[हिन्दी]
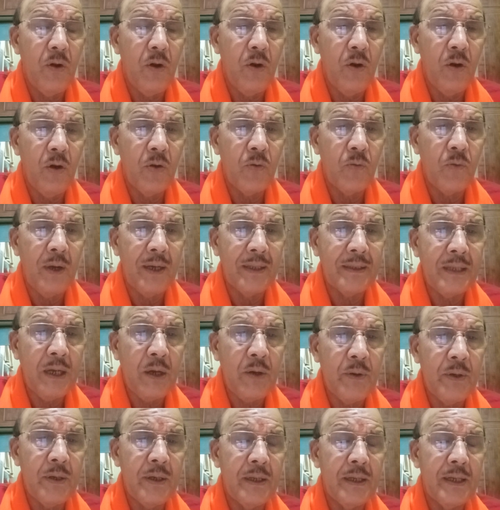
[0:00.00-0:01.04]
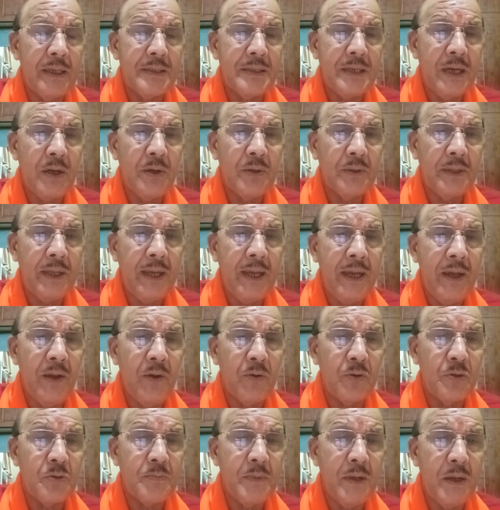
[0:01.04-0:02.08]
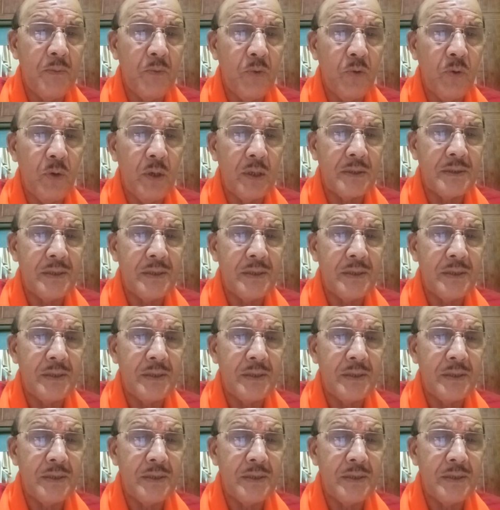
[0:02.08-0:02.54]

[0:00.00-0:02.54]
और वातावरण कैसा होता है उसमें हमको